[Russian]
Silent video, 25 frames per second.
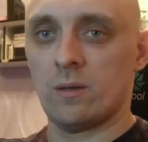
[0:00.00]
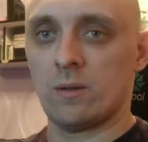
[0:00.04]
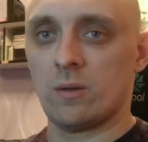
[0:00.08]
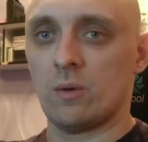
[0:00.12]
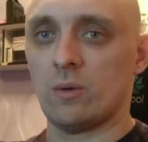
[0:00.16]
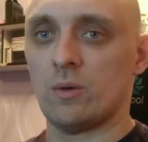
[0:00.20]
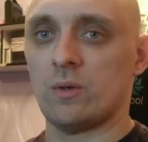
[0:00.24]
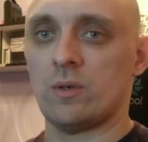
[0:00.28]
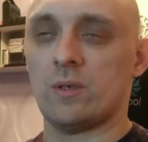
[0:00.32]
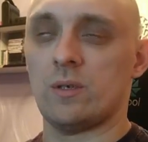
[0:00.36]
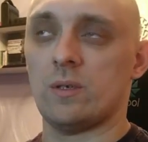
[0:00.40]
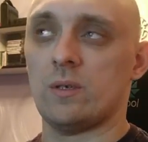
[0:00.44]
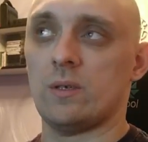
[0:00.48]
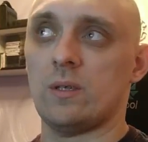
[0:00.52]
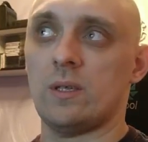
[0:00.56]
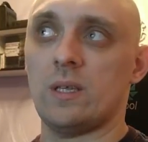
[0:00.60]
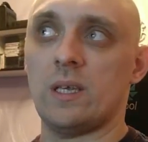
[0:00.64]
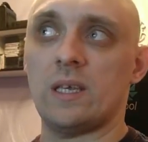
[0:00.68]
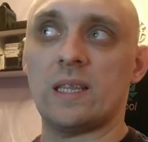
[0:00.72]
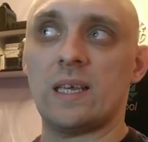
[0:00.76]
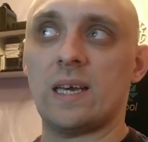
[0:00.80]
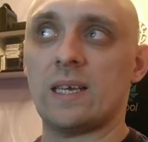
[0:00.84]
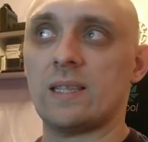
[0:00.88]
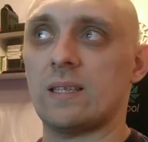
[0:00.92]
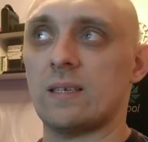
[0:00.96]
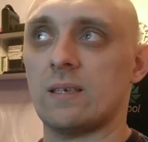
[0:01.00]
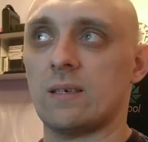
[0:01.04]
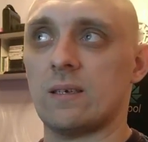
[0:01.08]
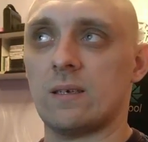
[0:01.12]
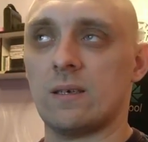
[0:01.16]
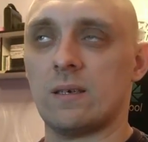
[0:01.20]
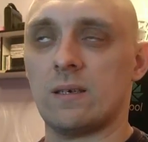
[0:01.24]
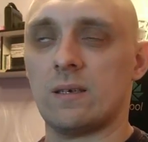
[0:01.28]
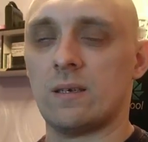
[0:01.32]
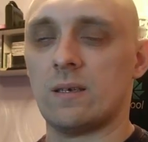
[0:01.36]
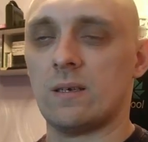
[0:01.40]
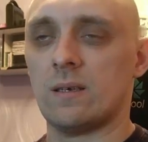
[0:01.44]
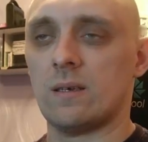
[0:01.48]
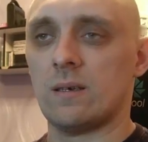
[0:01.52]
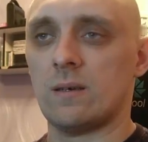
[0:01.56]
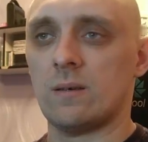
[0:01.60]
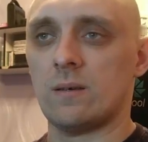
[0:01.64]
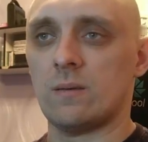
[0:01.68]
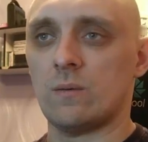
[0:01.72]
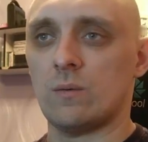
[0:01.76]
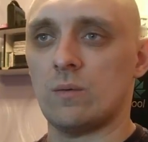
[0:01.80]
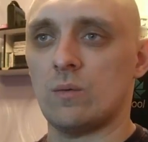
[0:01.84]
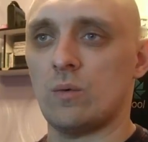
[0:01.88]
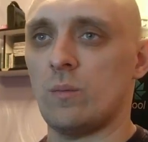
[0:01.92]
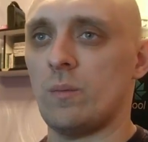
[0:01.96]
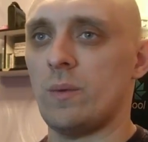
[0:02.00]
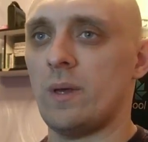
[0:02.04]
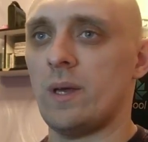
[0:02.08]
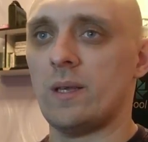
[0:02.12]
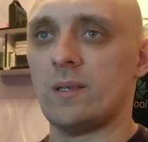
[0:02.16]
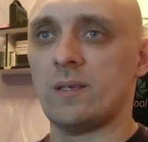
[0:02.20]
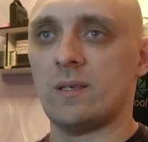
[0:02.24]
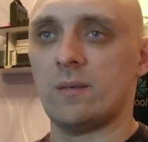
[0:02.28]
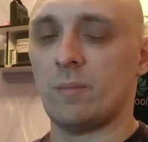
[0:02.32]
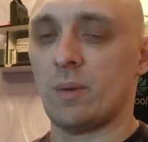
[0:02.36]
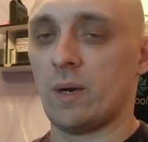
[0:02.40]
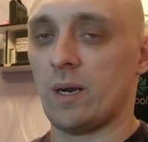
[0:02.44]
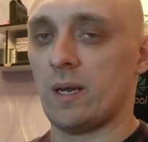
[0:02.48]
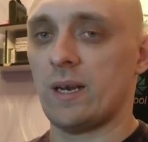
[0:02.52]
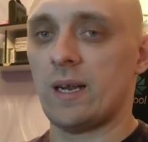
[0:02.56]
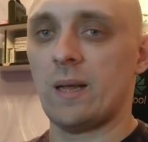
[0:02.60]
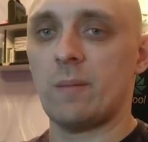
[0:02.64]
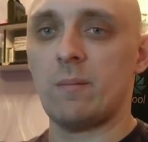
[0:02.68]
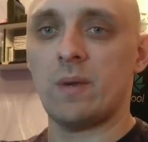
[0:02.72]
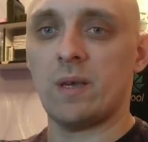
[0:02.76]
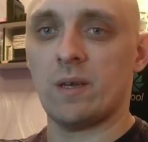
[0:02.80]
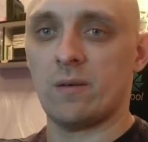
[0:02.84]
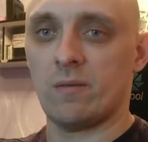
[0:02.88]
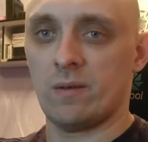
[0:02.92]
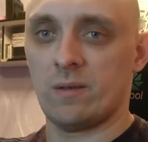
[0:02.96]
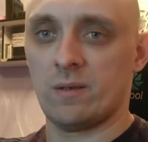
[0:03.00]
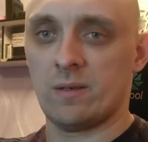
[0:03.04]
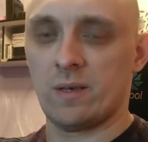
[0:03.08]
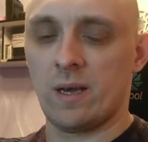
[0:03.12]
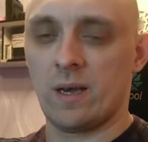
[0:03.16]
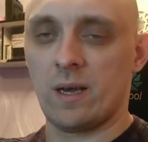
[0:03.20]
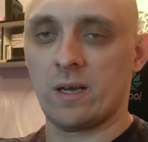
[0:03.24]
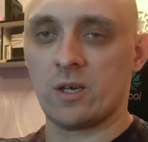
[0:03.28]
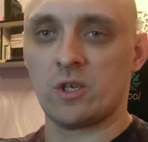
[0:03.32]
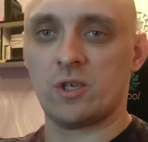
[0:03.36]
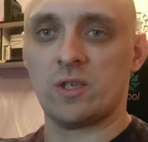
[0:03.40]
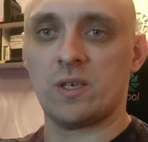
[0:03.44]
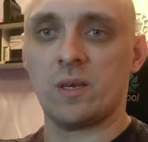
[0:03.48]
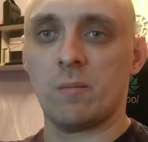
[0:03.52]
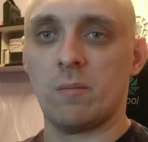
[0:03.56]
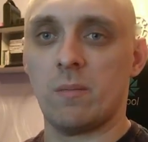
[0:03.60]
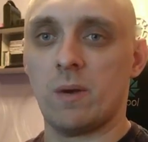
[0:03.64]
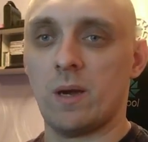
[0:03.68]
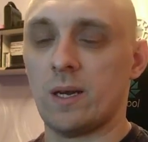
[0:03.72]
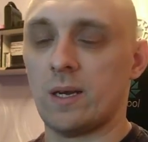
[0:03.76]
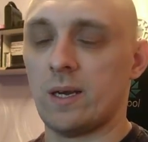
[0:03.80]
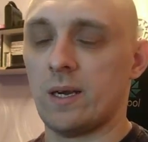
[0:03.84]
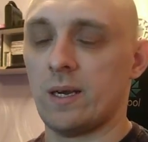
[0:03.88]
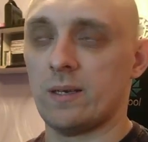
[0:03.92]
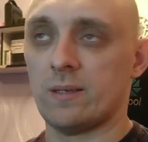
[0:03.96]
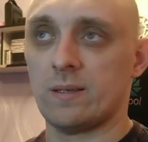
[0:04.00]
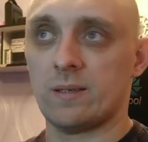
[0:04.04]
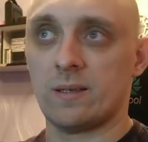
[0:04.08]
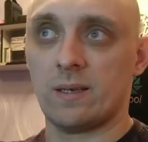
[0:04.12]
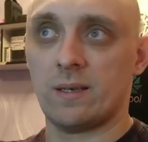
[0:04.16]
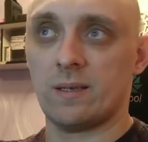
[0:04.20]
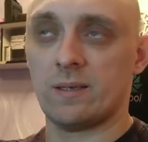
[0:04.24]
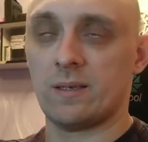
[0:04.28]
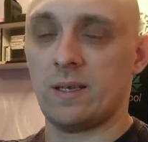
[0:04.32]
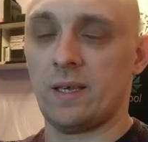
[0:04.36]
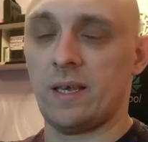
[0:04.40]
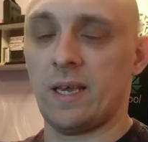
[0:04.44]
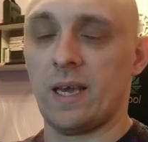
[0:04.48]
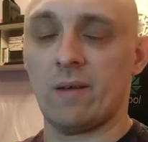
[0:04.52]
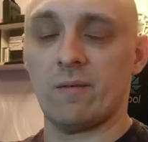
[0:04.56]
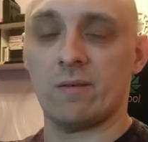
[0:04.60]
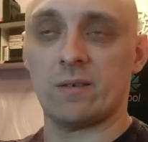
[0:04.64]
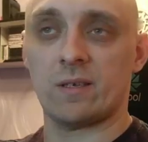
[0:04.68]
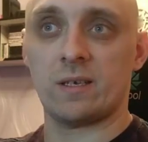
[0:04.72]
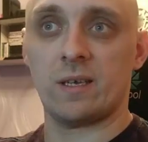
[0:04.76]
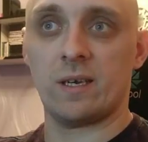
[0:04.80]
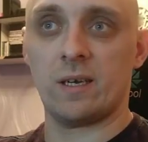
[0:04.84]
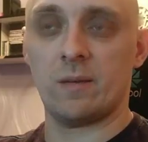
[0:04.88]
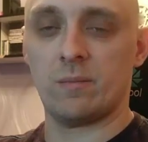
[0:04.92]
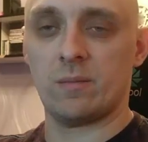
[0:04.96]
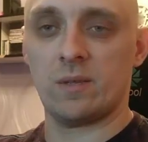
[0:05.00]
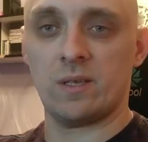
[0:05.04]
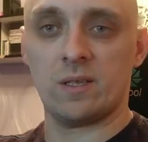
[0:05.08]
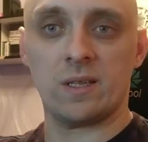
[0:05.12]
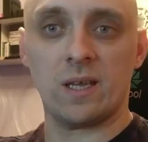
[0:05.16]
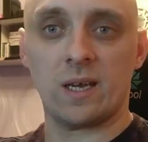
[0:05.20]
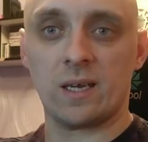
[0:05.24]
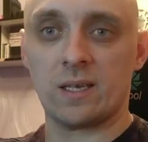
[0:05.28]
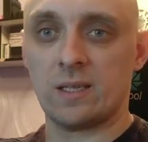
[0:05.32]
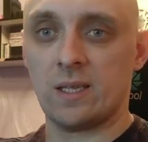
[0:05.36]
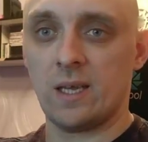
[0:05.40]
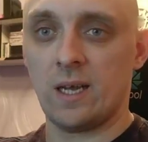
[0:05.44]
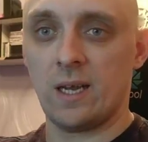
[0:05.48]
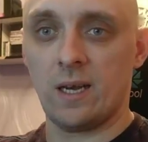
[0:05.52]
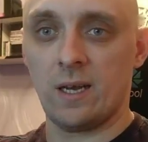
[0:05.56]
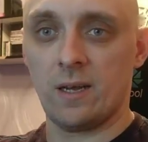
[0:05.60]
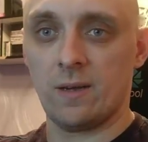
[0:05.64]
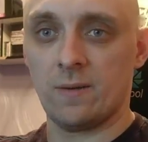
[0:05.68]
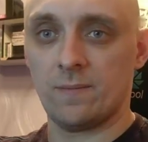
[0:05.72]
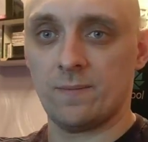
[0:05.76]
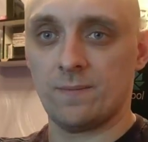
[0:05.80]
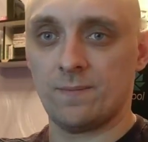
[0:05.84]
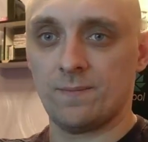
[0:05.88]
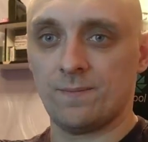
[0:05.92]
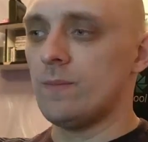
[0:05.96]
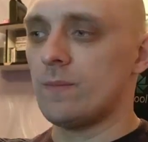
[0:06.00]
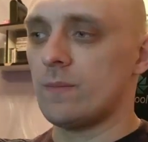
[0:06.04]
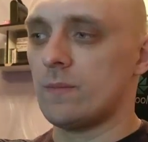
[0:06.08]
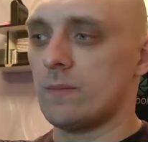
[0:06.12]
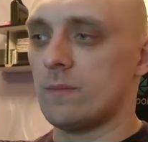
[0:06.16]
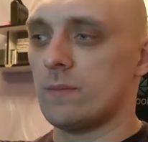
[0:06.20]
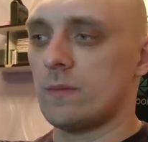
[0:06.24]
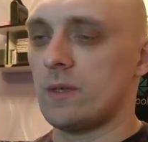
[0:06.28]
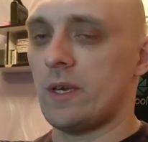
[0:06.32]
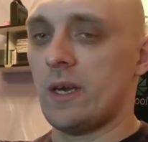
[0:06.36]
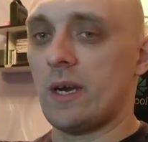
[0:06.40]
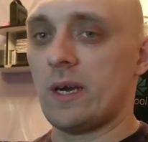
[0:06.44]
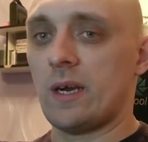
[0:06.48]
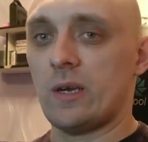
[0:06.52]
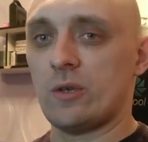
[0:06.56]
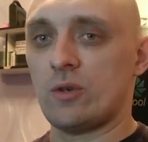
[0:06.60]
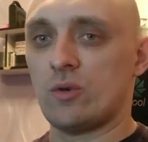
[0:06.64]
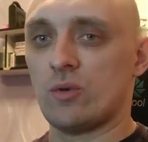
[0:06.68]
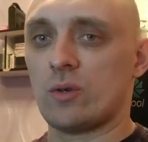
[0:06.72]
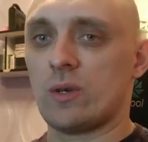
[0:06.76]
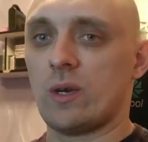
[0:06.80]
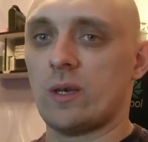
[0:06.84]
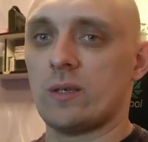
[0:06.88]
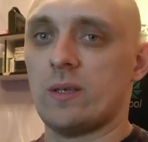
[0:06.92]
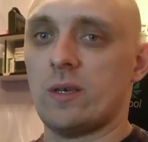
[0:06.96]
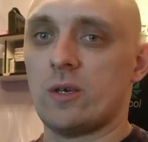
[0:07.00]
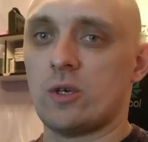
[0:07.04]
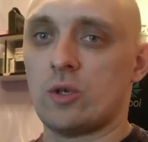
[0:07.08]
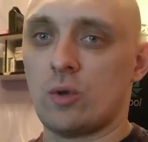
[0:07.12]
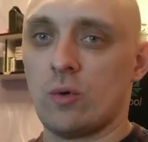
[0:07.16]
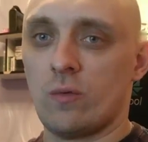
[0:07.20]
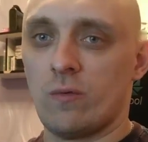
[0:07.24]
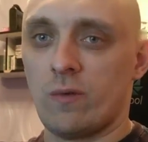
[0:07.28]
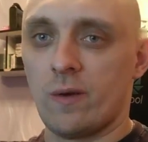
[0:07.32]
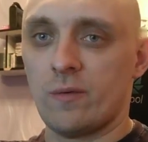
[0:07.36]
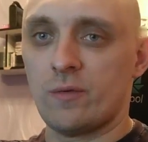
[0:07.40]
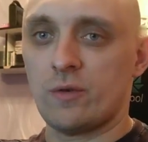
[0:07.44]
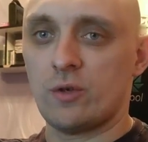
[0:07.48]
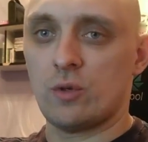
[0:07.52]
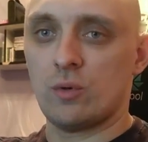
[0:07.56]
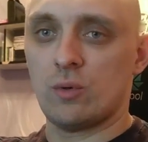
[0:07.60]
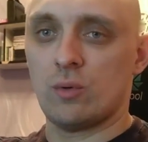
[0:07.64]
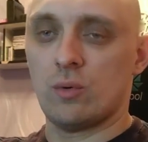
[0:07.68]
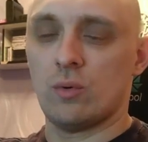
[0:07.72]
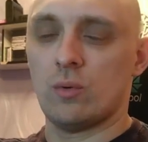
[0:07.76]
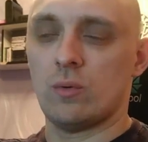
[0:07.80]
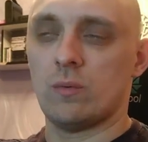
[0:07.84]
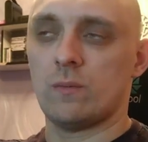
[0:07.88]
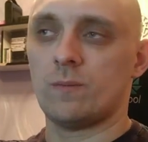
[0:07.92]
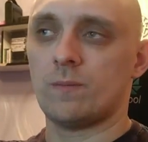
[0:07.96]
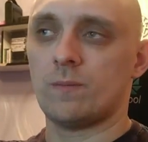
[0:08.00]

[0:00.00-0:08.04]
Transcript: то есть не надо уметь программировать HTML, CSS, JavaScript и так далее. Я хочу сказать, что вовсю